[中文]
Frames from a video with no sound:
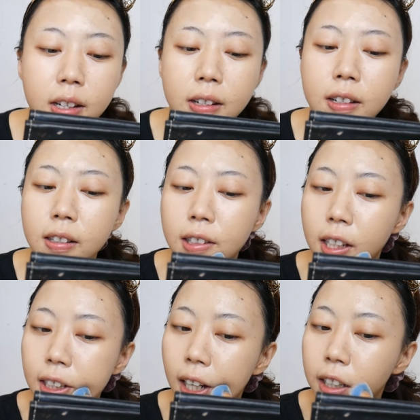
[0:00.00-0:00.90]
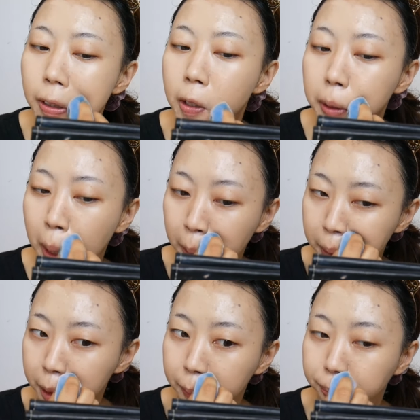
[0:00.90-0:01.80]
嗯，叠加以后它
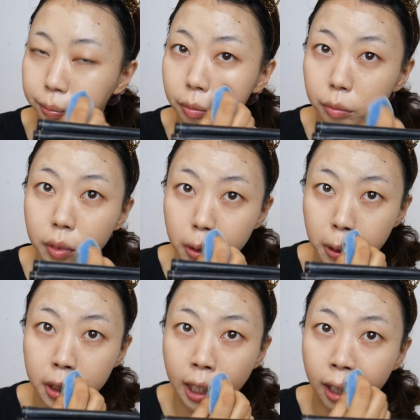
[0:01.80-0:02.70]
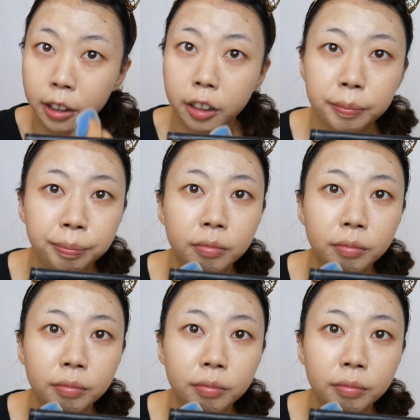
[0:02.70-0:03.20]
的遮瑕力